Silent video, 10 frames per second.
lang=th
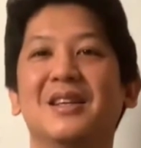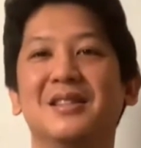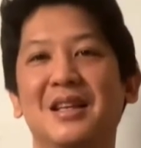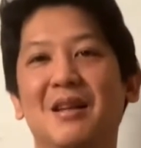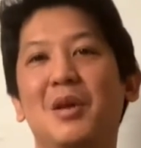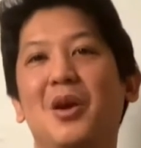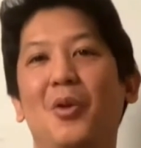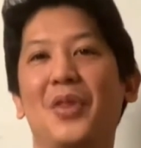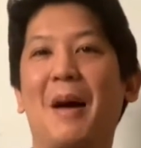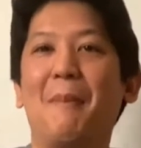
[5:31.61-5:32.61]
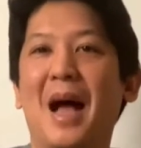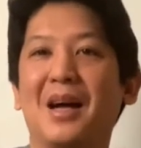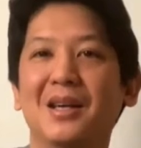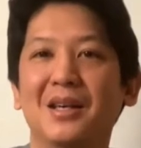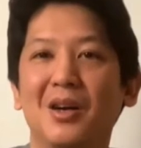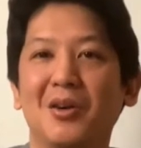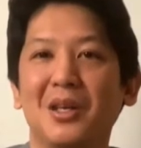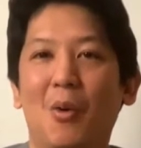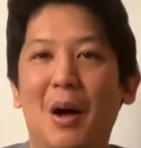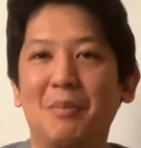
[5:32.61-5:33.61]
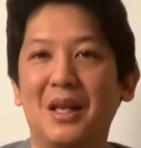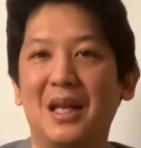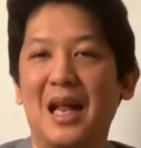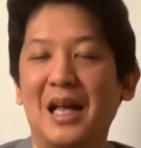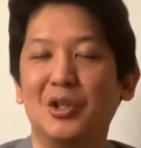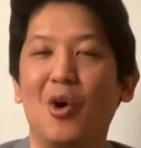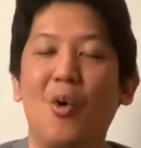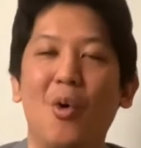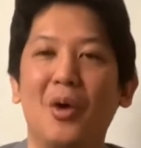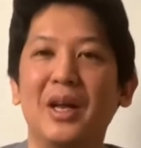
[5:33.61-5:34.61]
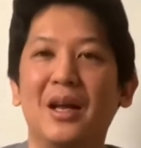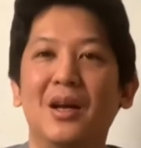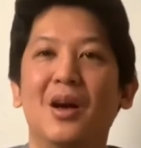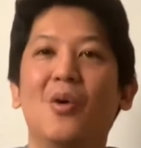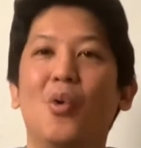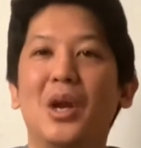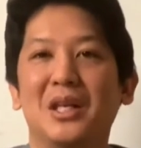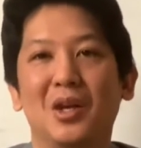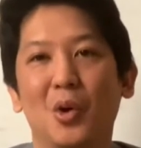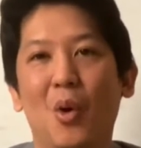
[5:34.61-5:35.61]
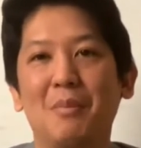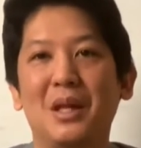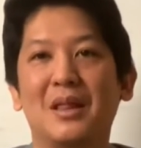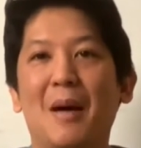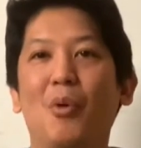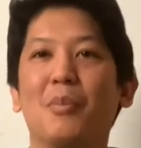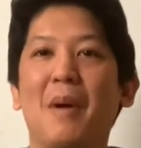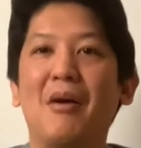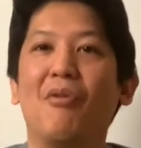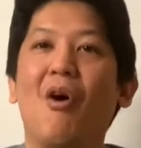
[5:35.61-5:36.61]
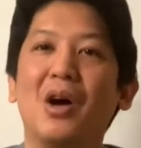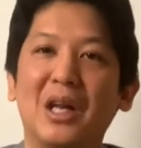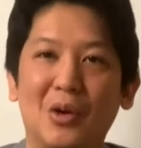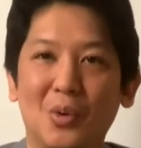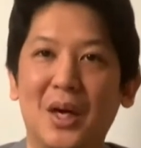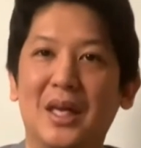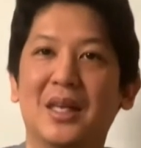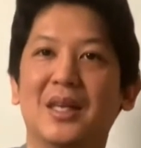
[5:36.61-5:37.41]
สิ่งที่มันจะโดนตามมาคือนอกจากความผิดในฐานช่อโกงแล้วเนี่ยคุณอาจจะโดนความผิดตามกฎหมายฟอกเงินด้วย